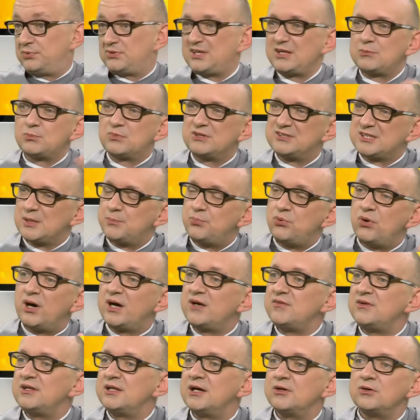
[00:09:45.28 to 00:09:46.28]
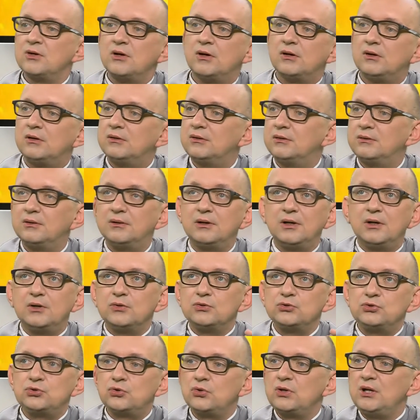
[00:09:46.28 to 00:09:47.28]
peut-être que ça peut arriver d'ailleurs. Euh,
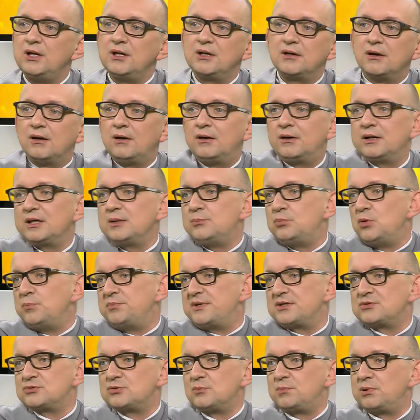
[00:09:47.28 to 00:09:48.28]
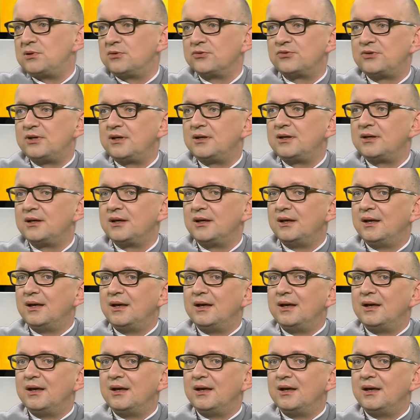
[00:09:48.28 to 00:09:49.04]
Dieu, il est grand, il peut peut-être se planter.